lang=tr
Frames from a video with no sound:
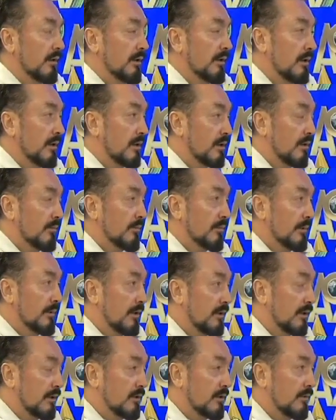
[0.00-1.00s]
Ya Rabbi
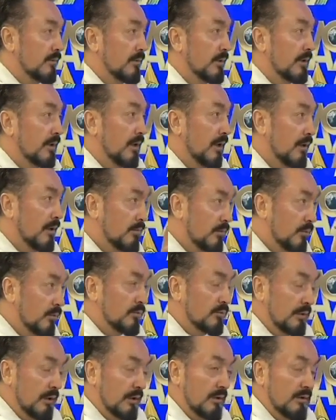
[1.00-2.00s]
dikkatimin hep
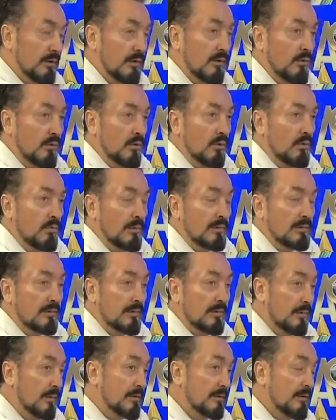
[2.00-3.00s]
üzerinde
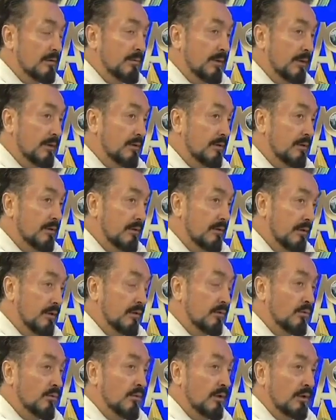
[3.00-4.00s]
olmasını nasip et
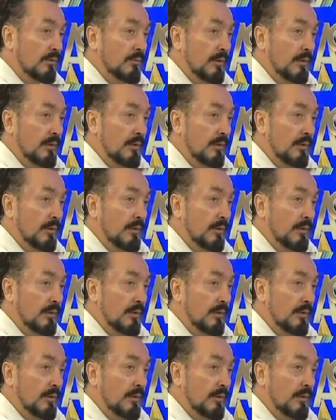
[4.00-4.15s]
diye dua